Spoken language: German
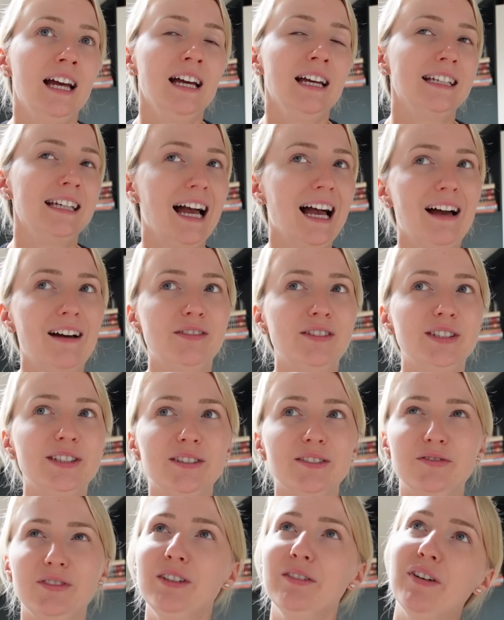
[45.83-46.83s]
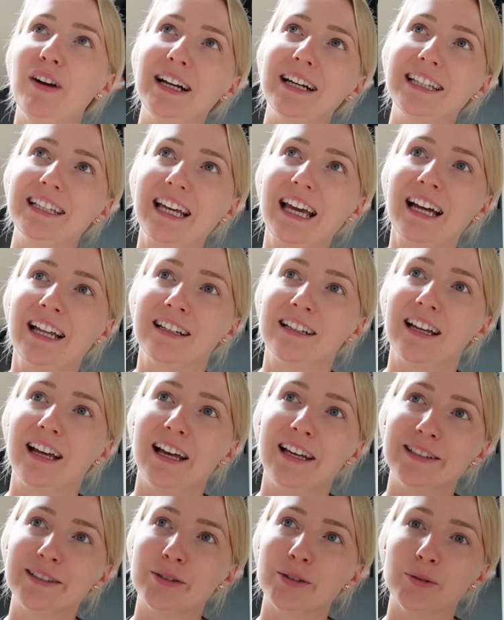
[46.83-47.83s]
ja, wie, wie fange ich an?
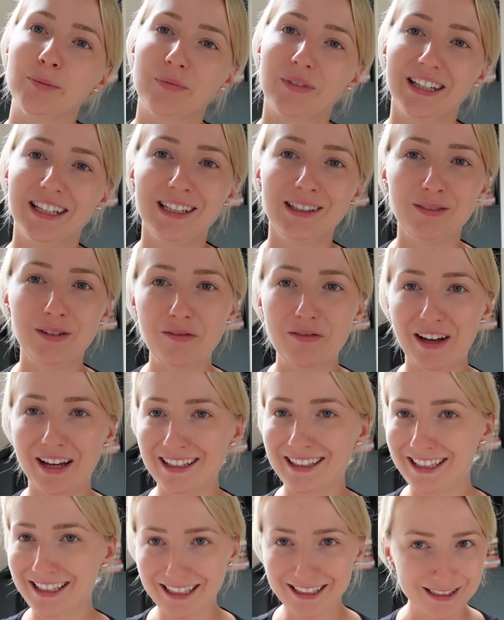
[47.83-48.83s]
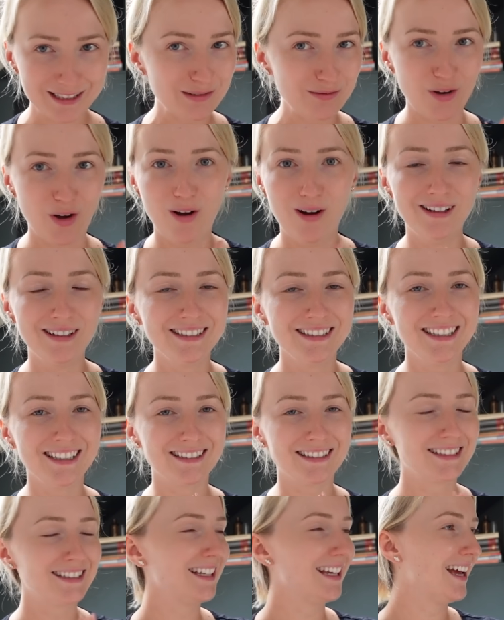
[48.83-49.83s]
Also, irgendwie waren die letzten Wochen
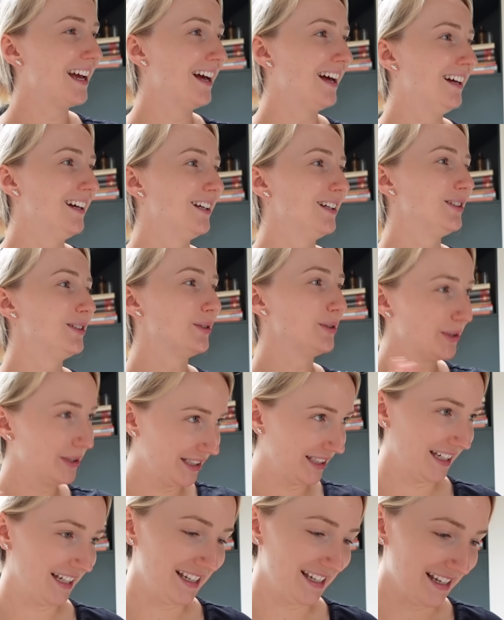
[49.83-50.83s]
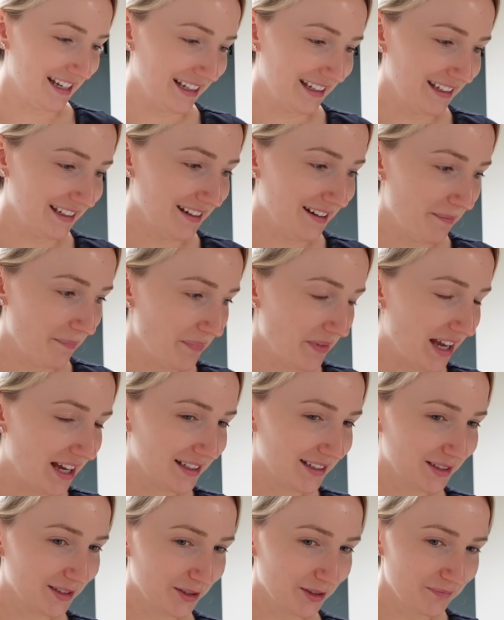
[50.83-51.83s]
sehr durcheinander.
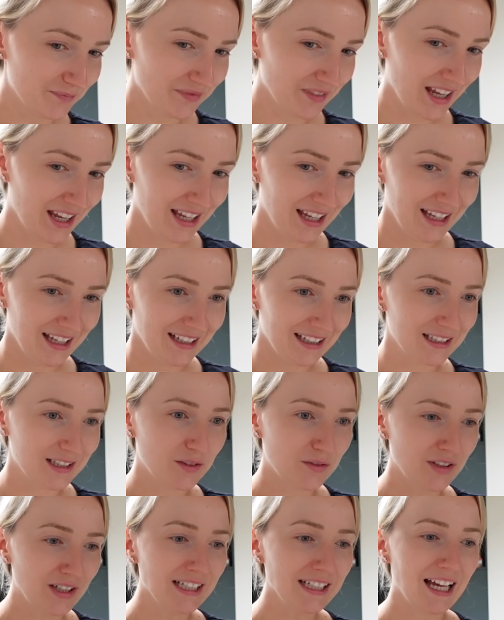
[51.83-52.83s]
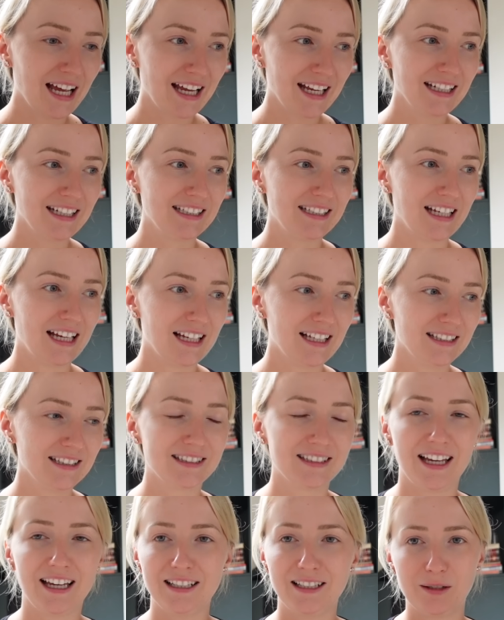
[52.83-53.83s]
Also, es fing eigentlich an,
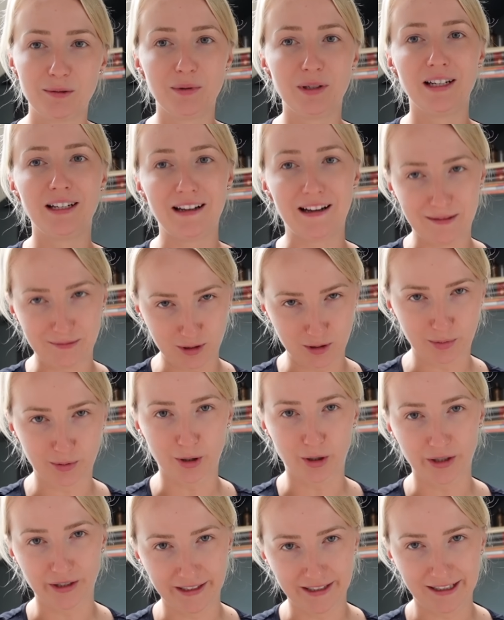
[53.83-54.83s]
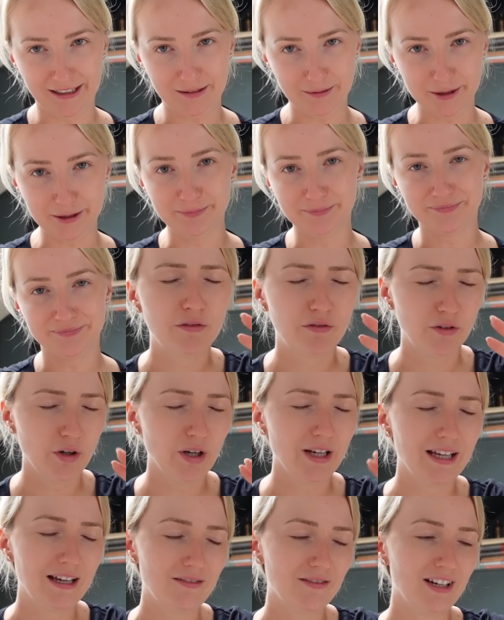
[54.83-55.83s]
seit ich mir den Arm gebrochen habe.
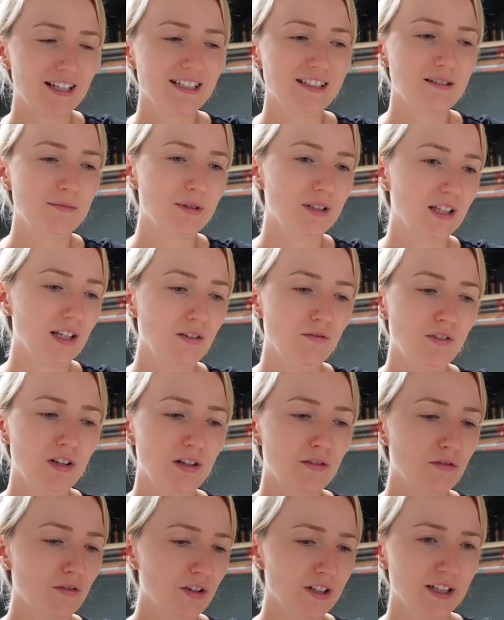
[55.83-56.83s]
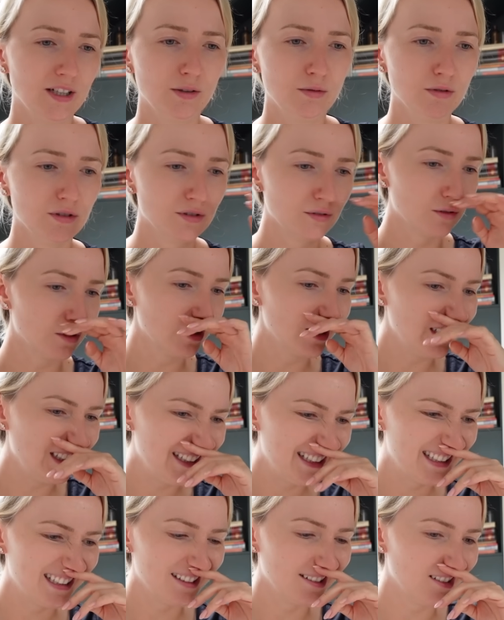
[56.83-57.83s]
Vorher war ich nämlich irgendwie in voll der guten
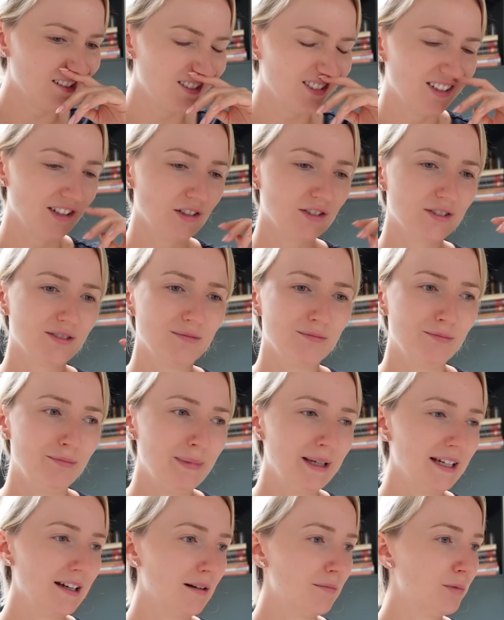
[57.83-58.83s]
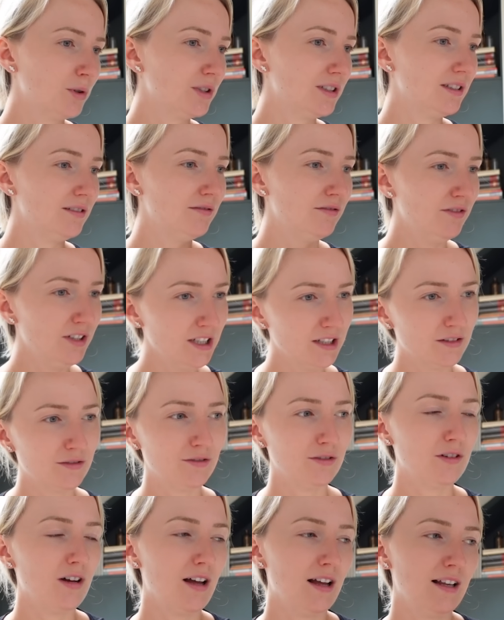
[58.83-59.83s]
Routine und auch so mega motiviert
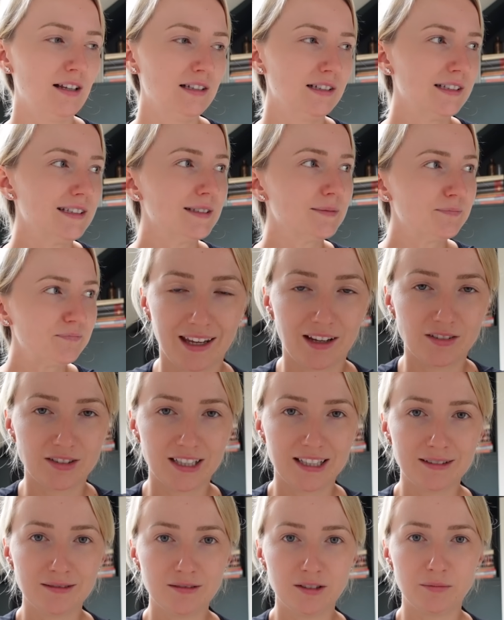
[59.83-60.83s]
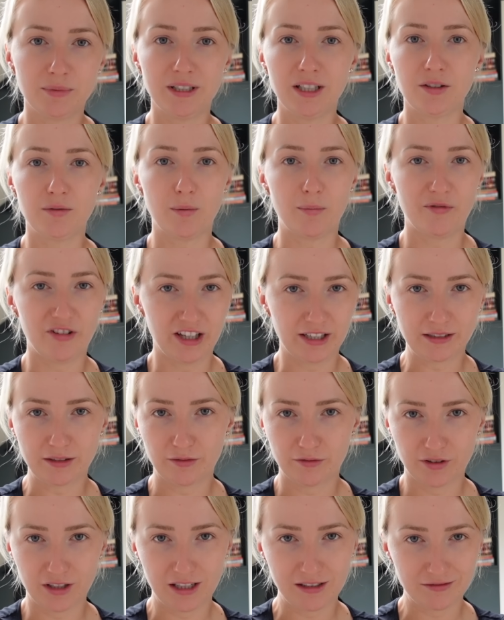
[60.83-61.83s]
für alles. Ja, und dann bin ich vom Pferd
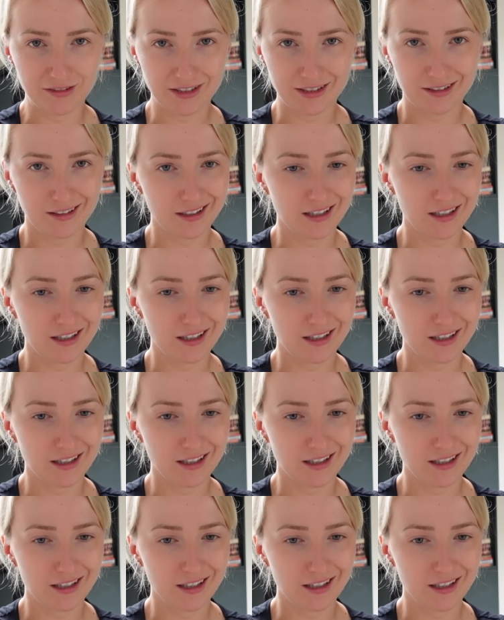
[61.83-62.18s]
gefallen, wisst ihr